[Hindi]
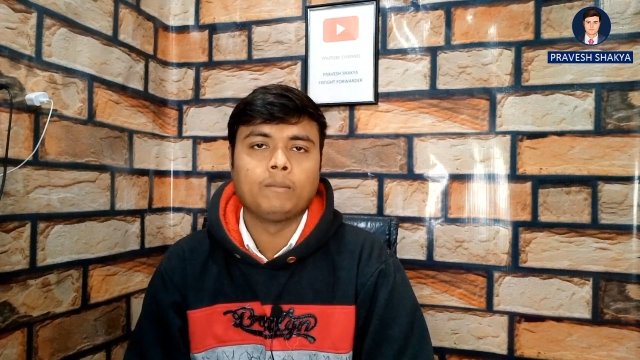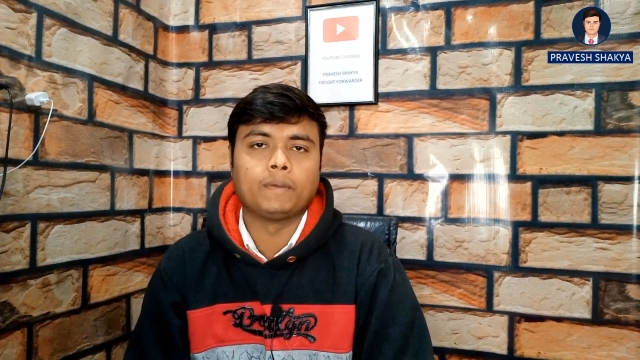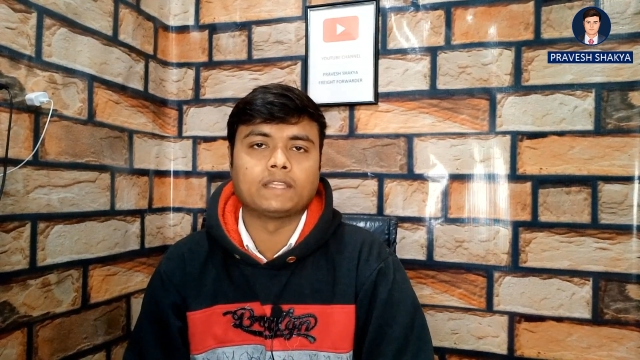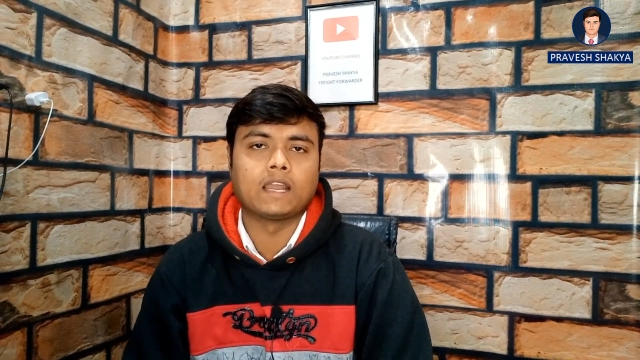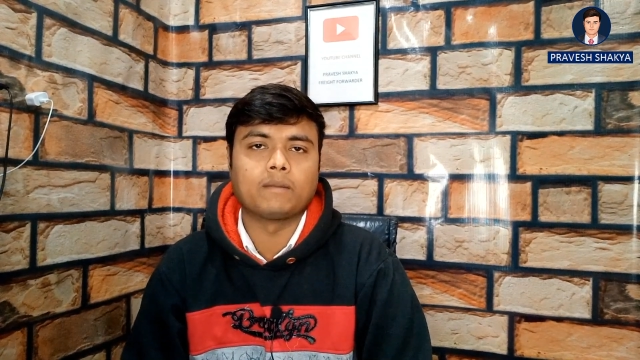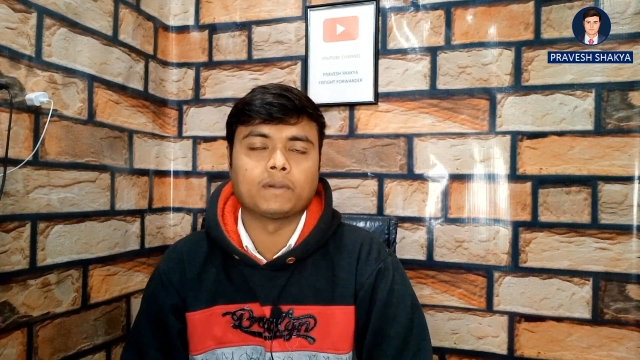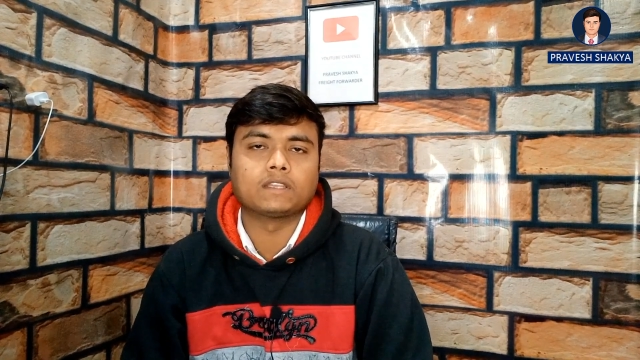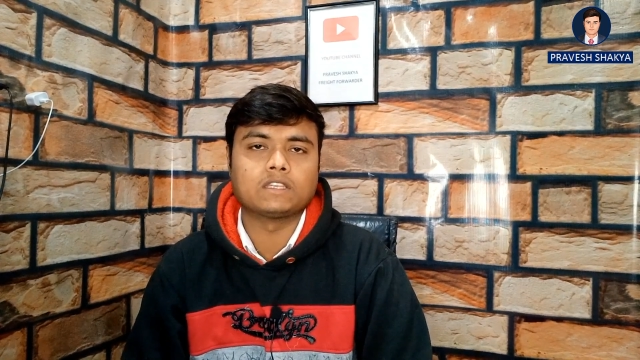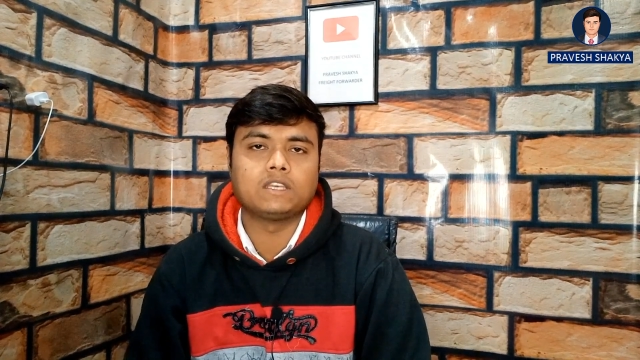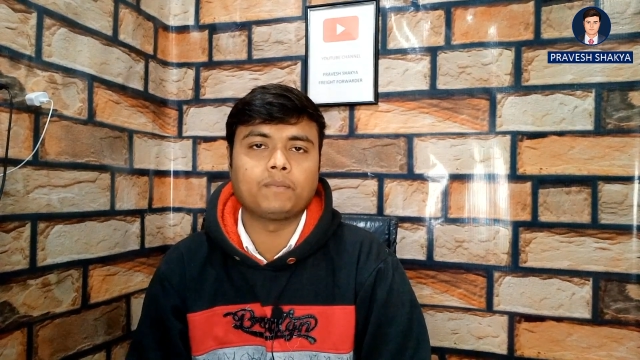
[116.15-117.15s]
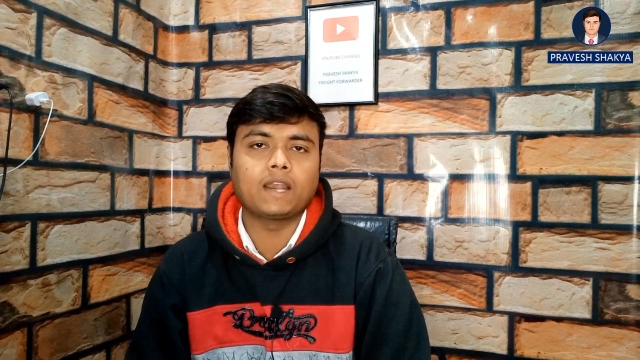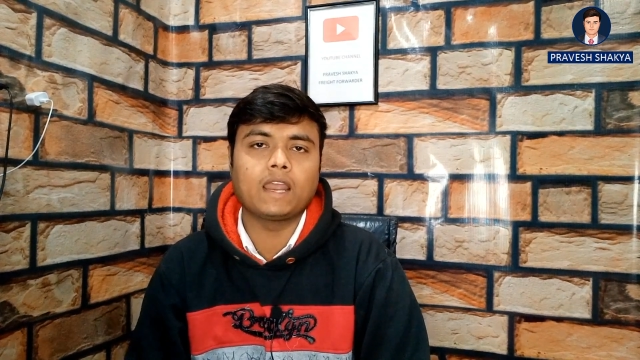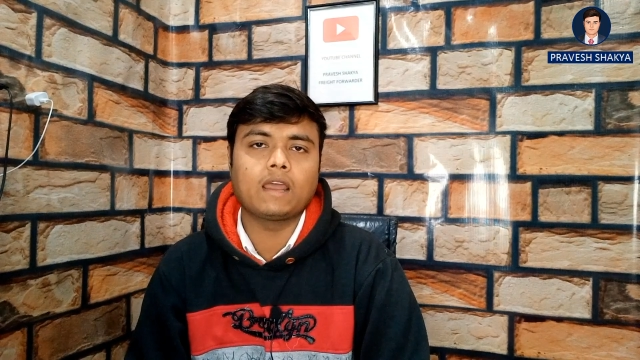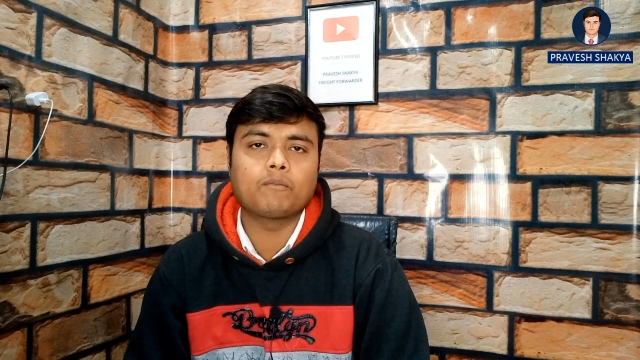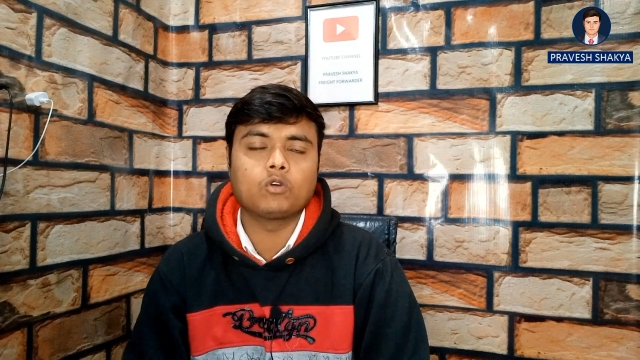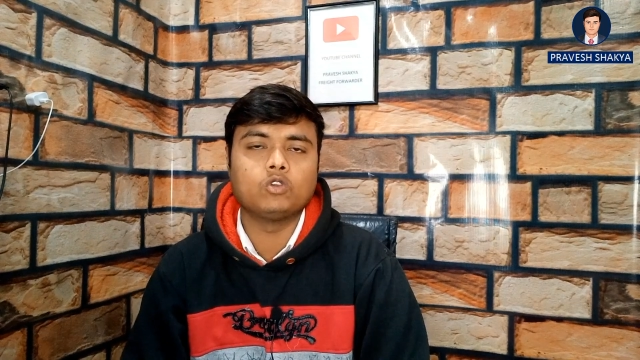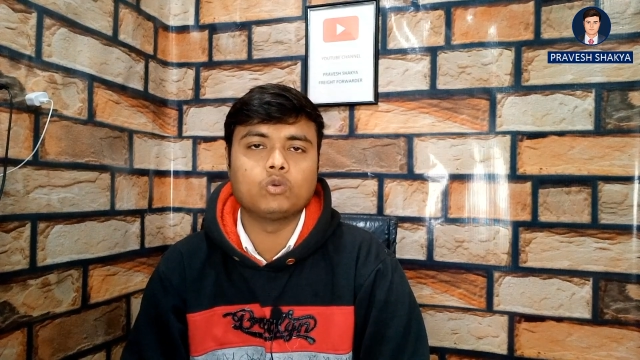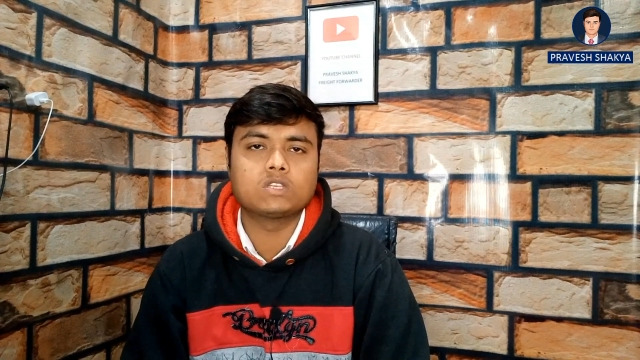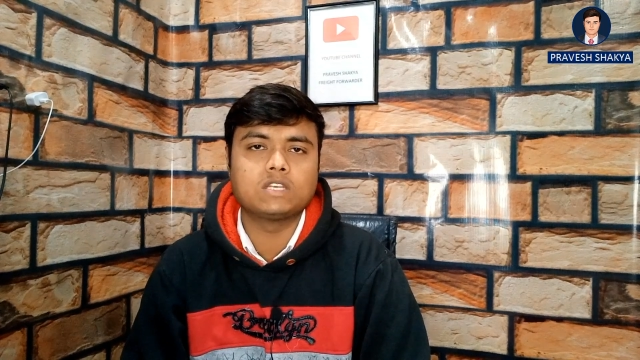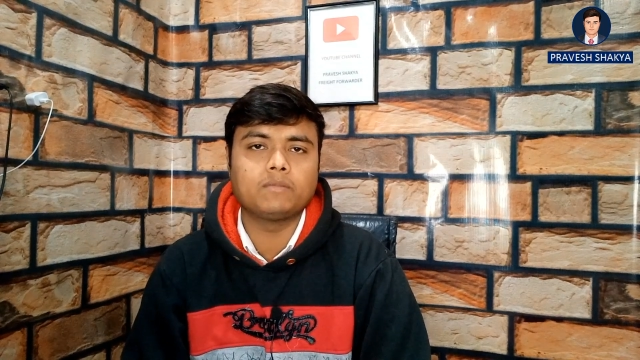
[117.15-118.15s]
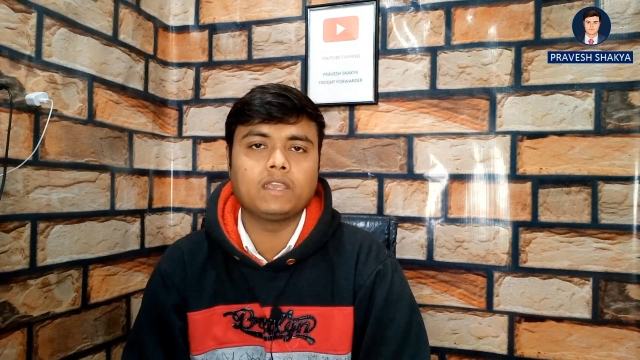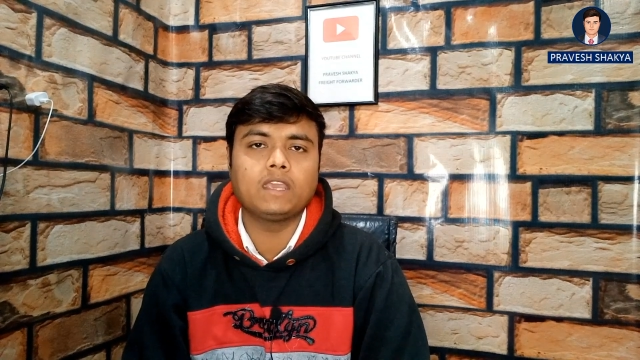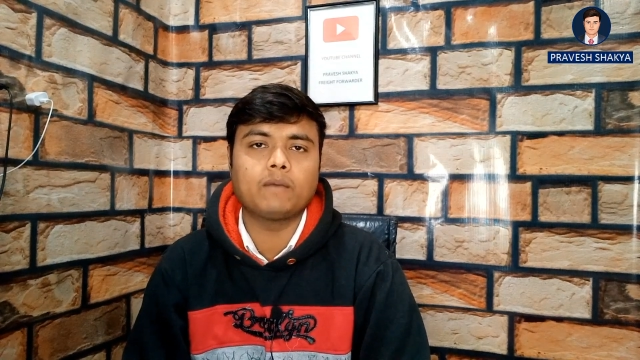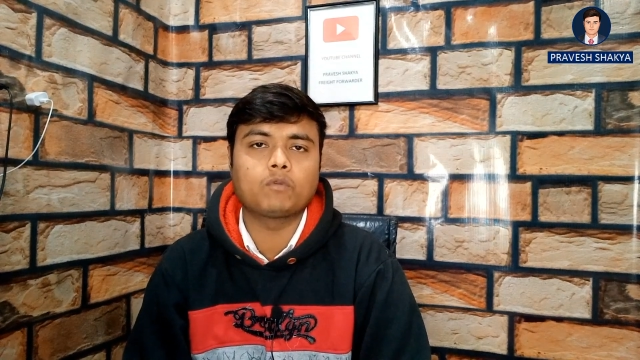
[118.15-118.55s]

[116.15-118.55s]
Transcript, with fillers: बताना पड़ता है शिपिंग लाइन आपको यूएसडी में ही